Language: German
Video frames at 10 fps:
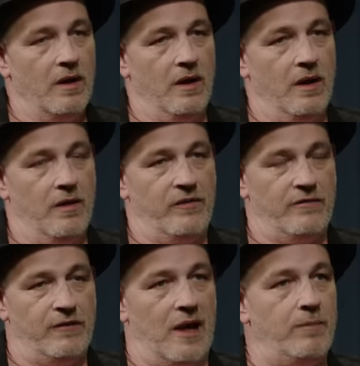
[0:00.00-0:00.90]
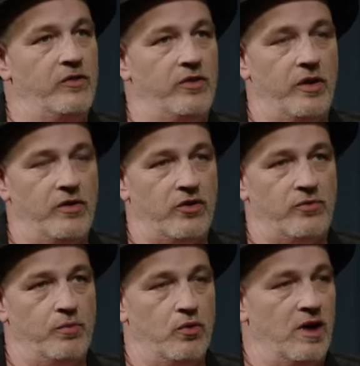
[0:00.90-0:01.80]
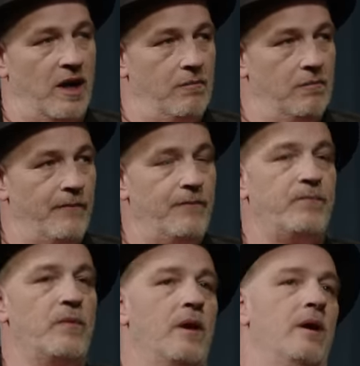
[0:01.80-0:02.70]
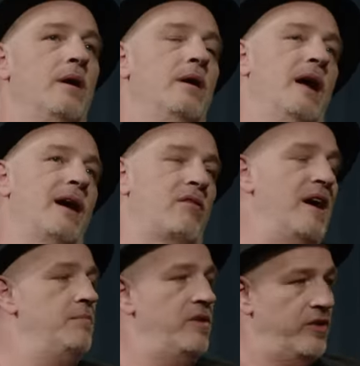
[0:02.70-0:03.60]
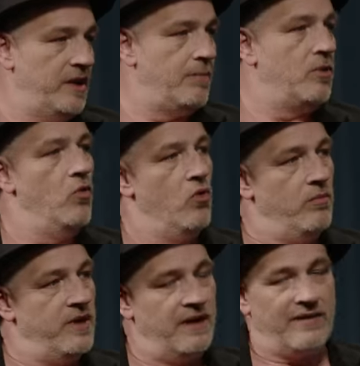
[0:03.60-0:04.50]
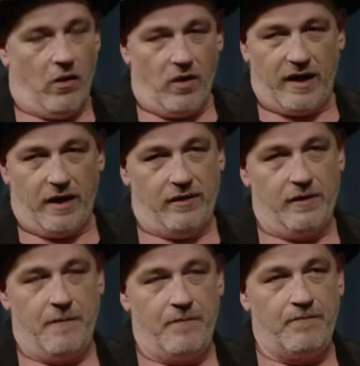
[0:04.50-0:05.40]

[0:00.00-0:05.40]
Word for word: Äh, davon abgesehen ist das Programm ein klein bisschen abgehoben. Ich hätte auch gerne,